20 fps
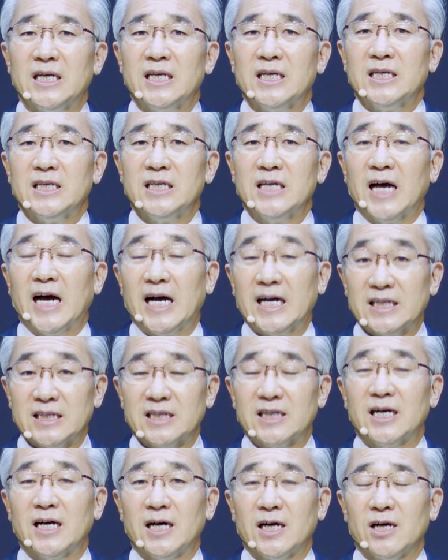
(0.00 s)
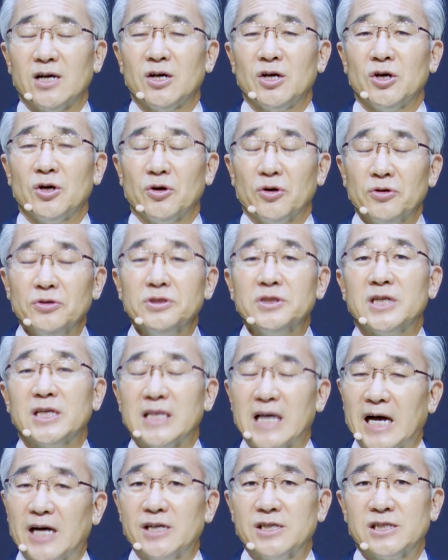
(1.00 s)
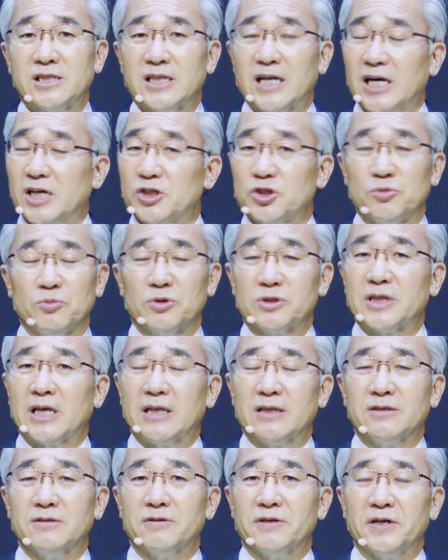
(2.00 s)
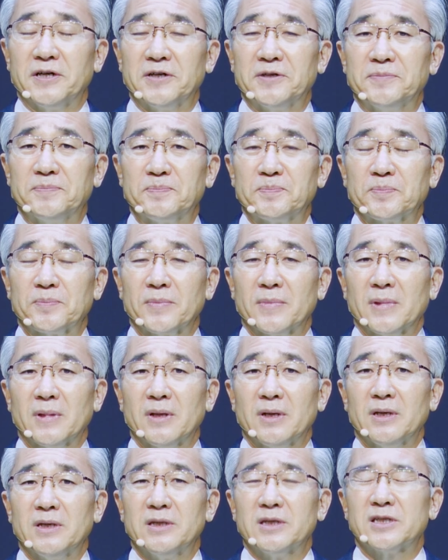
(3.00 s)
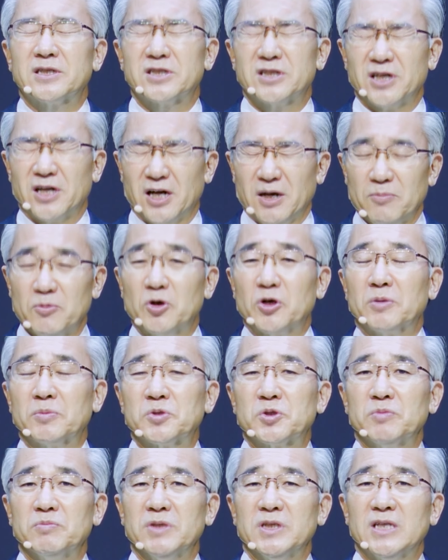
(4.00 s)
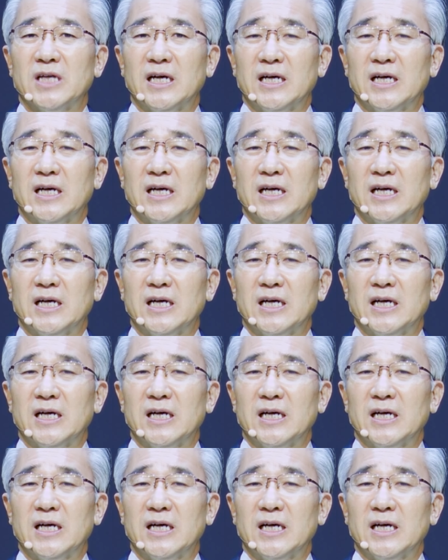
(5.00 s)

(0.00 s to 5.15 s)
이 아이가 언제 나을지 알지 못하는 거예요. 이게 참 어렵습니다.